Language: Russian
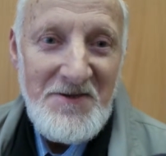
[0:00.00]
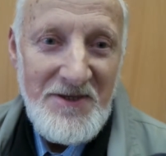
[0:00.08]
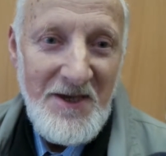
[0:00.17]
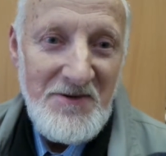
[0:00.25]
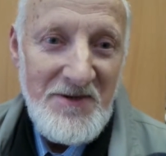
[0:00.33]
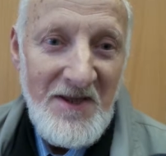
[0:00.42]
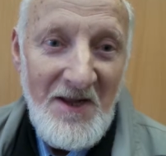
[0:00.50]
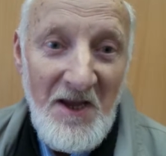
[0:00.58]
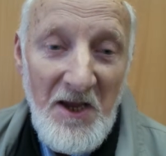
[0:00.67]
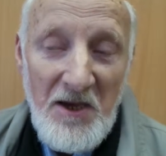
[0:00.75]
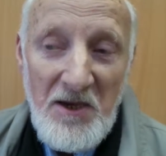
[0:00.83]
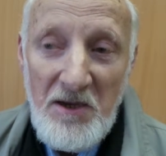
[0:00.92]
Вот так вот.
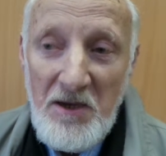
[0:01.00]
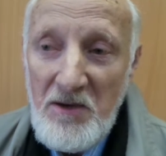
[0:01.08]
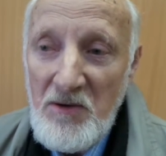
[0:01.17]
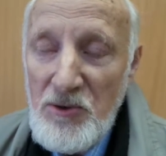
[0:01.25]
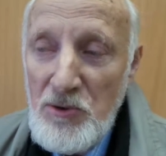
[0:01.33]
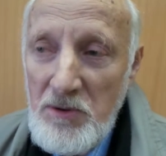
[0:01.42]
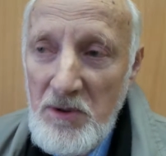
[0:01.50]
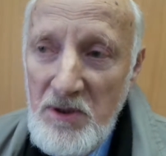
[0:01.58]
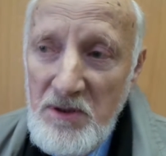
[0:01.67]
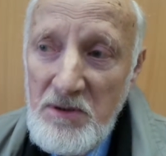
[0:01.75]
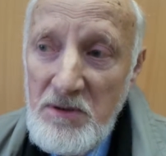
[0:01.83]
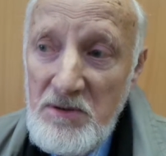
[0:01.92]
Э,
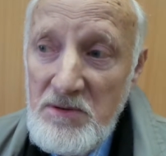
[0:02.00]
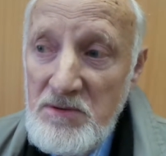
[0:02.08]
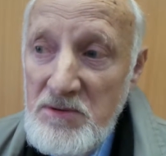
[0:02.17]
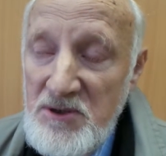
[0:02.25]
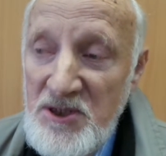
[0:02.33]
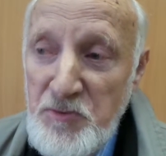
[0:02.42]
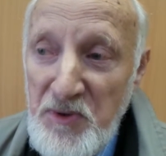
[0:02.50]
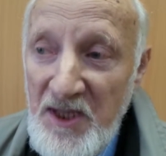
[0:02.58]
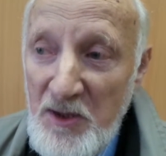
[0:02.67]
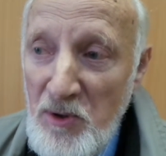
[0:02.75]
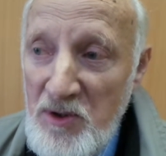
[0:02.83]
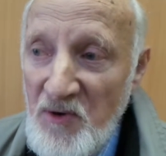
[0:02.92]
ну, э, из
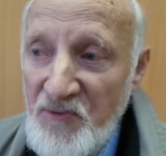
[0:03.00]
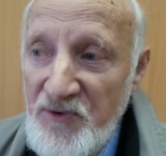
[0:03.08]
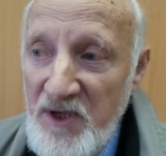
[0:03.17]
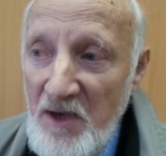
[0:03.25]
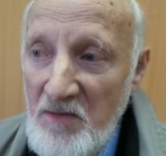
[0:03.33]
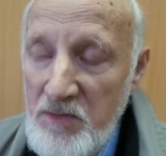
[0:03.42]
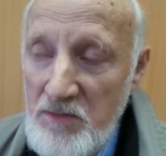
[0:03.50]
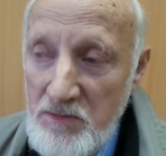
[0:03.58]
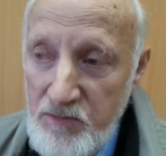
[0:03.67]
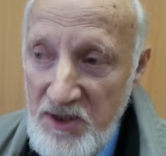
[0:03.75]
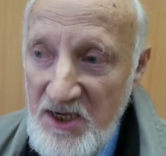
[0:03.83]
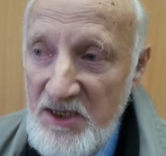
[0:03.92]
педагогов я
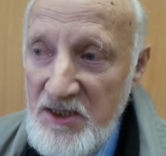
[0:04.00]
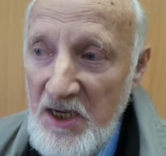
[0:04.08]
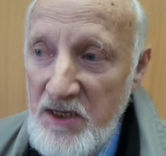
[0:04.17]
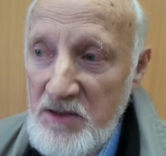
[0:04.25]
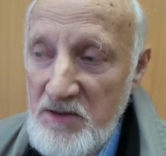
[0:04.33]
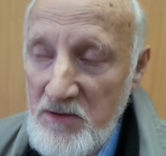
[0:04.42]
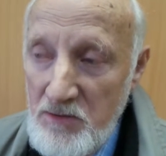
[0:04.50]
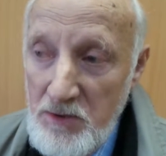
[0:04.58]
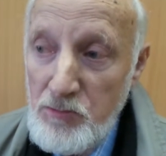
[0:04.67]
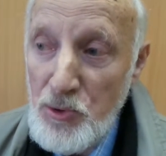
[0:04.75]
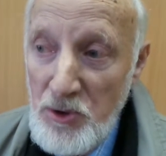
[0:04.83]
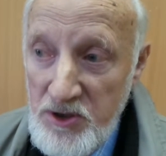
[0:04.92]
благодарен
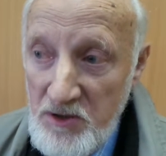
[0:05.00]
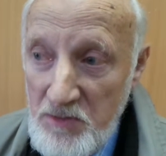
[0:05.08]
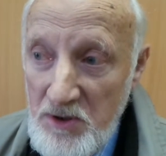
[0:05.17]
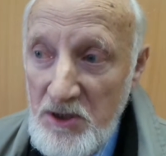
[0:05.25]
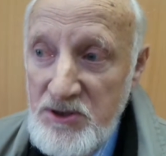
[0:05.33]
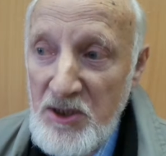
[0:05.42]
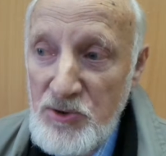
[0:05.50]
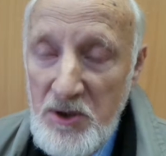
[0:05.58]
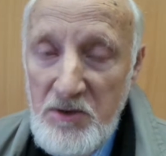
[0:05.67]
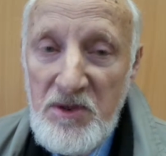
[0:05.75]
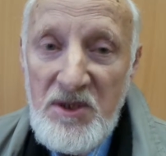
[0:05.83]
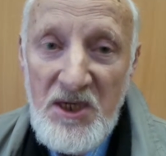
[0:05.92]
многим, с
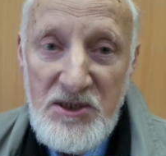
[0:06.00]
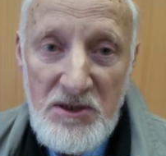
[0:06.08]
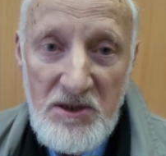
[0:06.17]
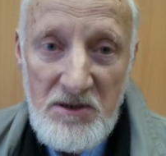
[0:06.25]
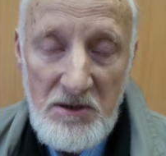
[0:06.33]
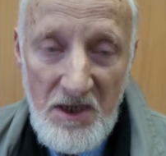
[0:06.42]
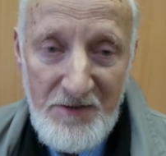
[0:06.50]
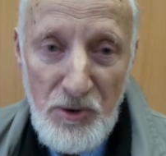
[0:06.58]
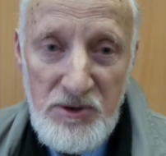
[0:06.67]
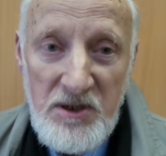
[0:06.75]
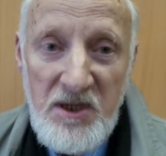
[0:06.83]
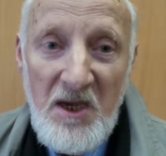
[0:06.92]
которыми я начал
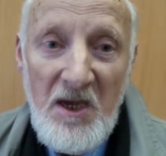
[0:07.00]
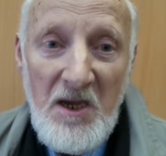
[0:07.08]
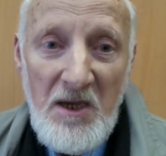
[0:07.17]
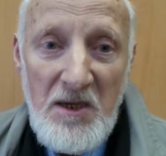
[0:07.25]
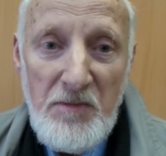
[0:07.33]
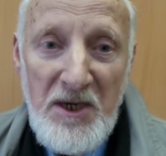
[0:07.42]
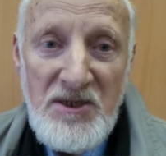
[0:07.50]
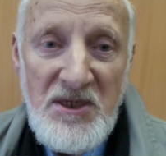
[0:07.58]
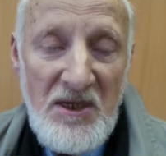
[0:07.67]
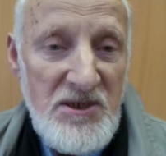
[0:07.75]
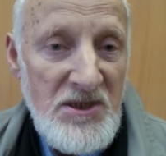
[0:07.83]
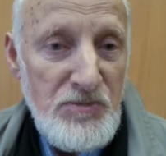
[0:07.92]
работать. Э, Борис
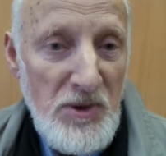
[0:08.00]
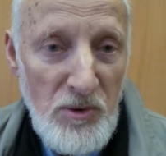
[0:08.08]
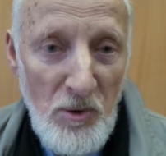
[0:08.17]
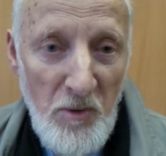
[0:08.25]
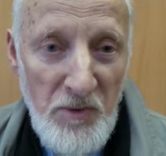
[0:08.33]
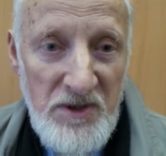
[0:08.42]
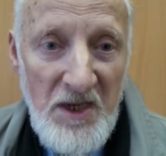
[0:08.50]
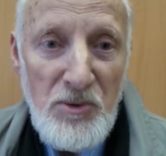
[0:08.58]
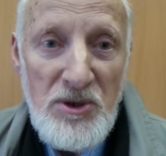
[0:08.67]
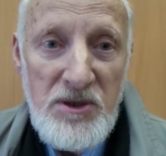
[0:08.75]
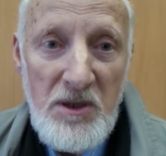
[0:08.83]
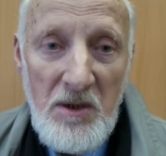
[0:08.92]
Александровича Смирнова,
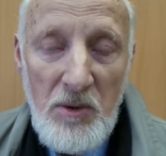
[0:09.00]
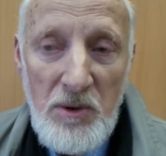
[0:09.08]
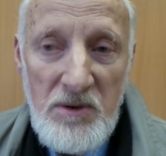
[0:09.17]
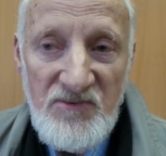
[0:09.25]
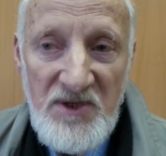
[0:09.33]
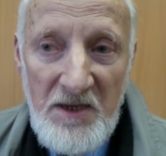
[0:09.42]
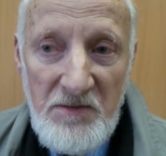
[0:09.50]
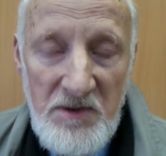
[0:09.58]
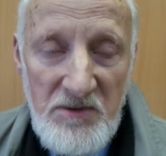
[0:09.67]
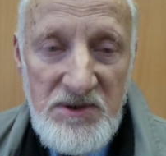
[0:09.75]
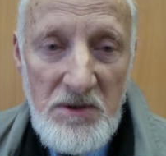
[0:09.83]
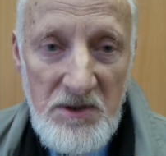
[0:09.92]
потому что он взял
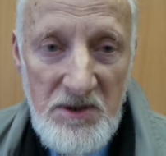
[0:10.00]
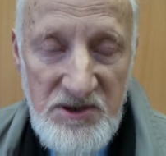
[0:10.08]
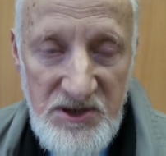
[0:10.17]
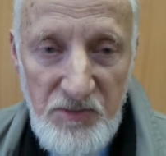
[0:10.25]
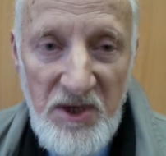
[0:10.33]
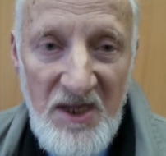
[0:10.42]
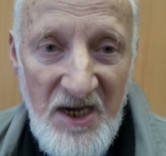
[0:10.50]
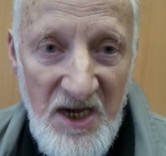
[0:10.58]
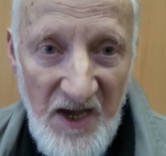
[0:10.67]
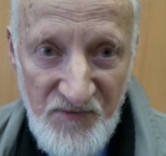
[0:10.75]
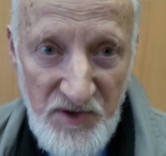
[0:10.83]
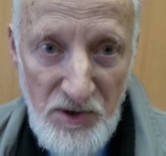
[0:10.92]
к себе на
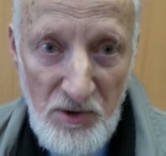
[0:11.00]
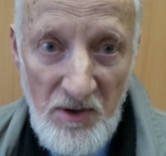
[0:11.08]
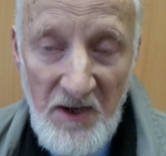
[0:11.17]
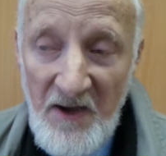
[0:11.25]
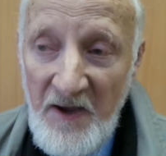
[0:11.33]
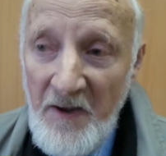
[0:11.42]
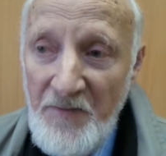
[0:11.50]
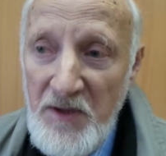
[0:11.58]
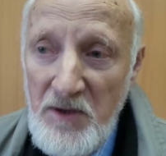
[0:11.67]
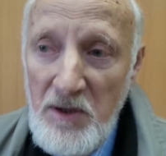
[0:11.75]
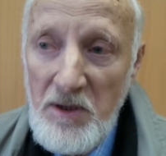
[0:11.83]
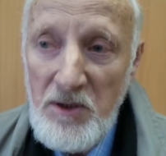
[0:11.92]
кафедру
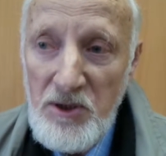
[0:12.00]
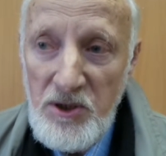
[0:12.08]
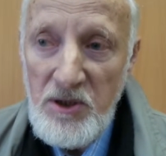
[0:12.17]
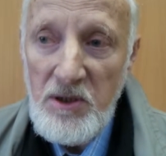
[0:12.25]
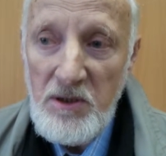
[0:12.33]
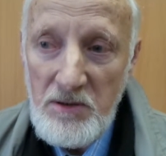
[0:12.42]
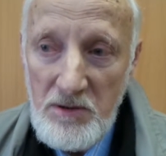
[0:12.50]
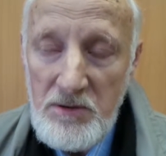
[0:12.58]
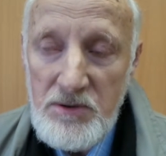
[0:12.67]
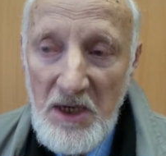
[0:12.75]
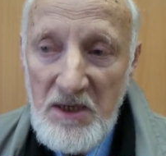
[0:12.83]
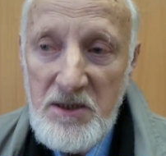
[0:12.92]

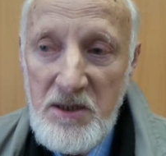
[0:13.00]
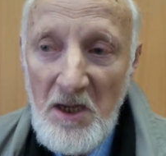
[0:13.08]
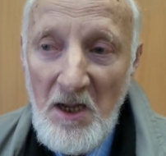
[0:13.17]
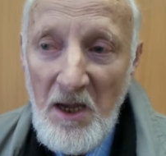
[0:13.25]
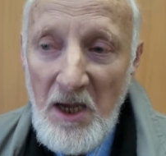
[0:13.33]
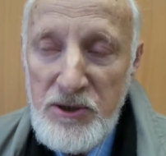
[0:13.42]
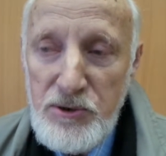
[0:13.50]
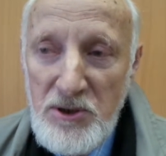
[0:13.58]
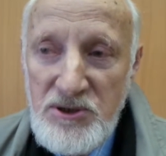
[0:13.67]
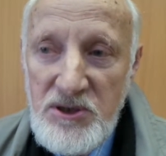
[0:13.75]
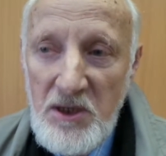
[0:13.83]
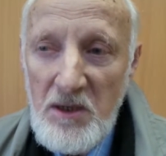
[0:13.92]
и так
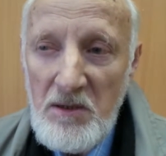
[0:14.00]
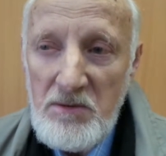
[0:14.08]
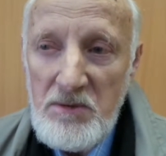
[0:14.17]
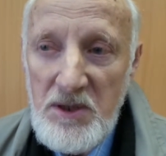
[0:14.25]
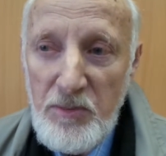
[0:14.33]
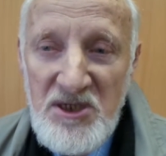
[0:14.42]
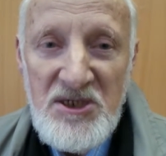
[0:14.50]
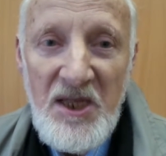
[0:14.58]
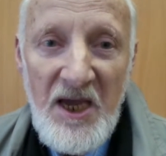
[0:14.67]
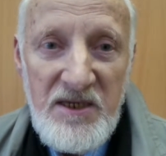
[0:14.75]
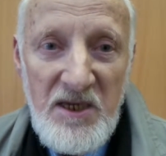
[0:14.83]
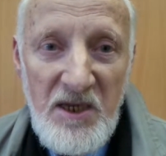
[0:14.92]
отнесся
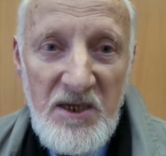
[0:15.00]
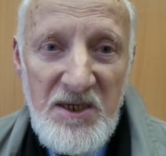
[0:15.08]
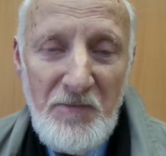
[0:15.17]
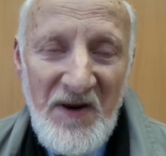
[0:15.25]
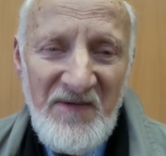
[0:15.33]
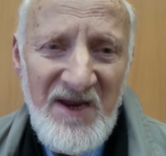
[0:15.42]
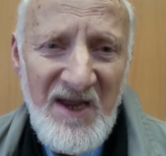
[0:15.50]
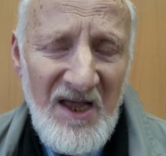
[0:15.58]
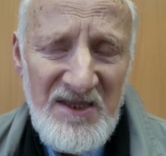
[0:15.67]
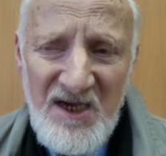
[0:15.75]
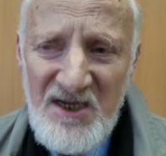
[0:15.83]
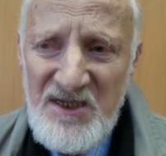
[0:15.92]
доброжелательно, не
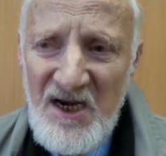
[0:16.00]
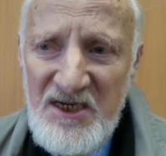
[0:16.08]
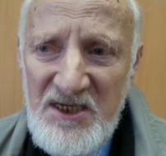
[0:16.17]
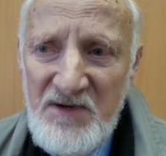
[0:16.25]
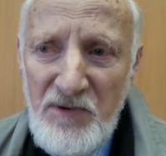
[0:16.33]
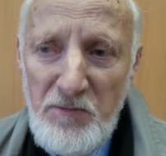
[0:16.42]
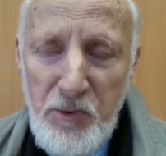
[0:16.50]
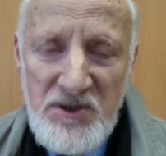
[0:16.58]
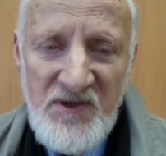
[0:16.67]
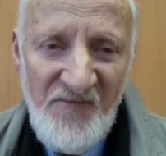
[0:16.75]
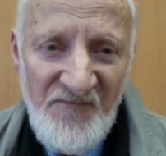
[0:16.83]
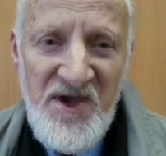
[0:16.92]
проверял, не контролировал,
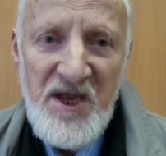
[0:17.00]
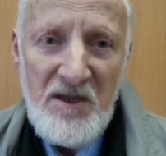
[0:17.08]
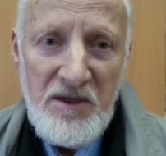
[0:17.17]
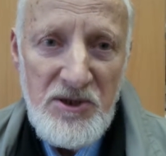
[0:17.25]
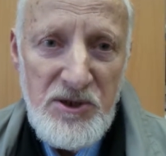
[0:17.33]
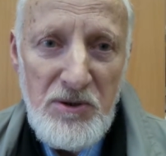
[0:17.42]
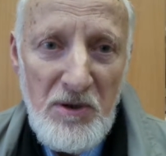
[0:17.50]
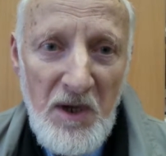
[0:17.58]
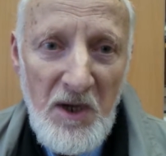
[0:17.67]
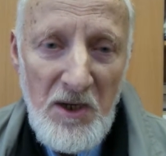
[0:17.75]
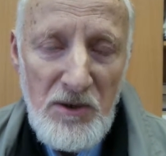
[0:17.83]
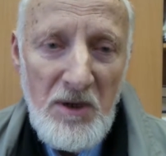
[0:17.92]
просто верил, что
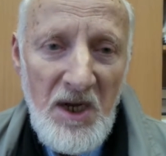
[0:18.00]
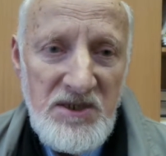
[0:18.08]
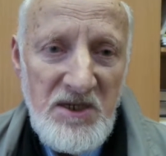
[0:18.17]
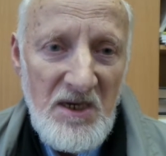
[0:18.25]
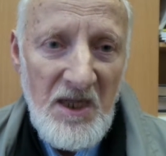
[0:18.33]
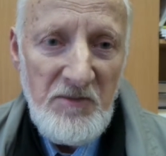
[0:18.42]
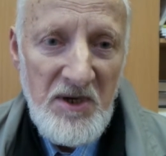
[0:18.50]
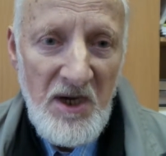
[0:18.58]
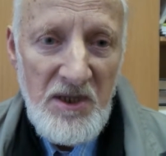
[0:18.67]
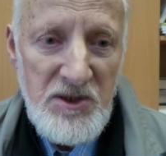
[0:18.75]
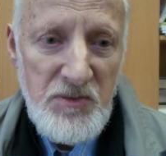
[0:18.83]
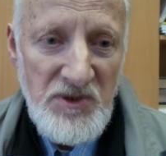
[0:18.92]
ну, раз Николай
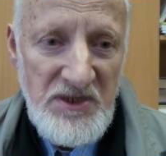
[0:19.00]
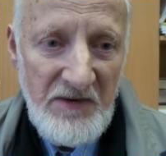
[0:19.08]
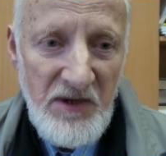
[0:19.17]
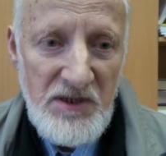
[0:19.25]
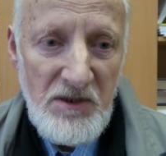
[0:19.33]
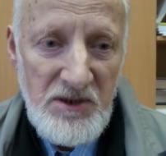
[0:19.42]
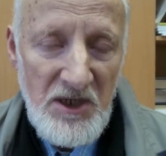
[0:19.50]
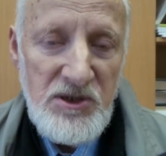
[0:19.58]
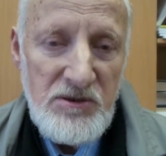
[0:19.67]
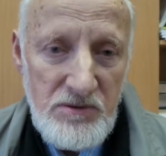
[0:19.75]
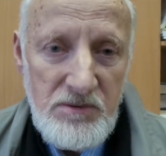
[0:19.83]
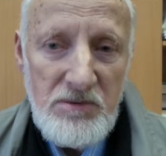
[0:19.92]
Михайлович посоветовал,
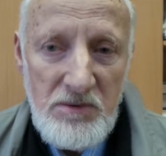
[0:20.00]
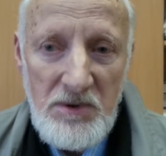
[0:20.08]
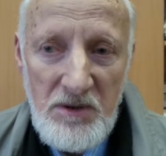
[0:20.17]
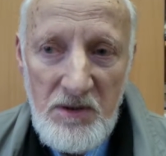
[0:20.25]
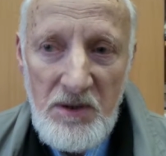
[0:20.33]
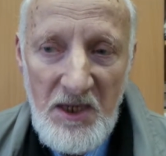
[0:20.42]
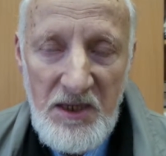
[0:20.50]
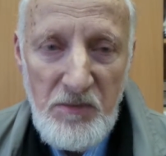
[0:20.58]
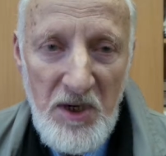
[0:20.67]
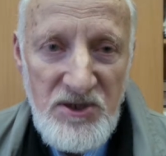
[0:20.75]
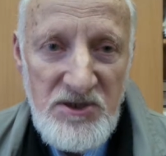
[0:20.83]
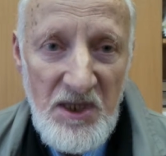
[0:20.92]
значит, надо
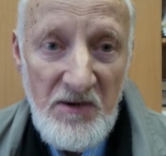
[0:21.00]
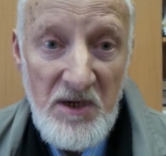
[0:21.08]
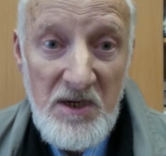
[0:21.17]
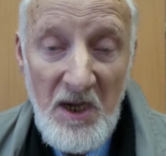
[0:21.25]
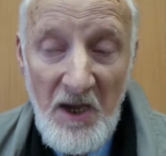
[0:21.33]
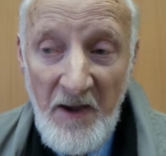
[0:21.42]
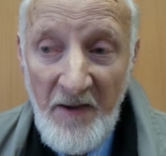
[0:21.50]
брать человека.